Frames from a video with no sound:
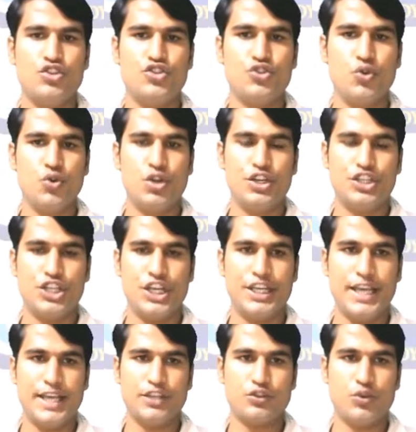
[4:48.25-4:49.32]
जूल ठीक
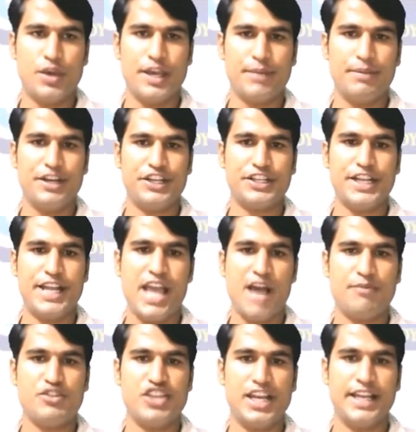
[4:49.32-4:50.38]
है इसको एक मिनट के लिए
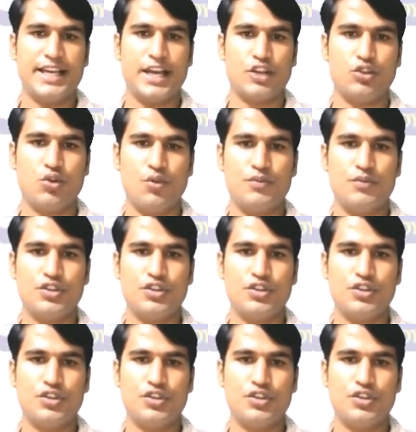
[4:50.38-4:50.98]
आप जल कर दो